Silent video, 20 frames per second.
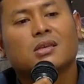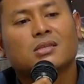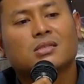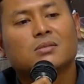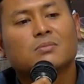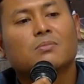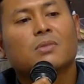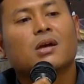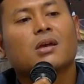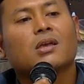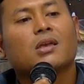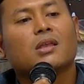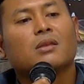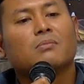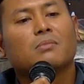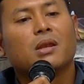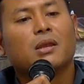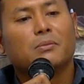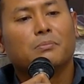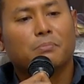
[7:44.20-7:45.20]
semakin
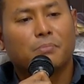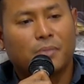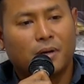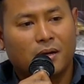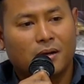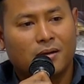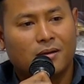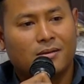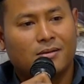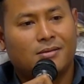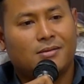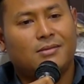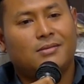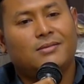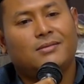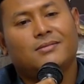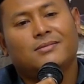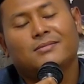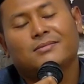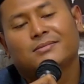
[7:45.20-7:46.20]
melimpah.
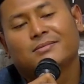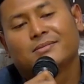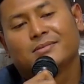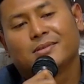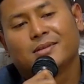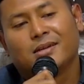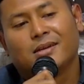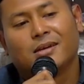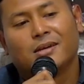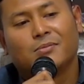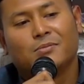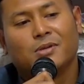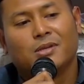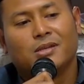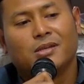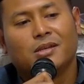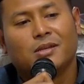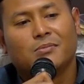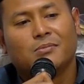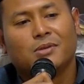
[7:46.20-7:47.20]

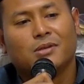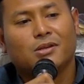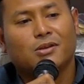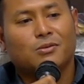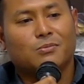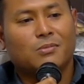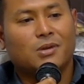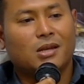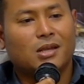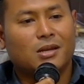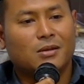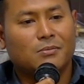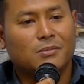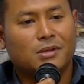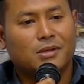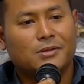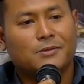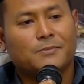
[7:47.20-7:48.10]
Amin, amin ya rabbal alamin.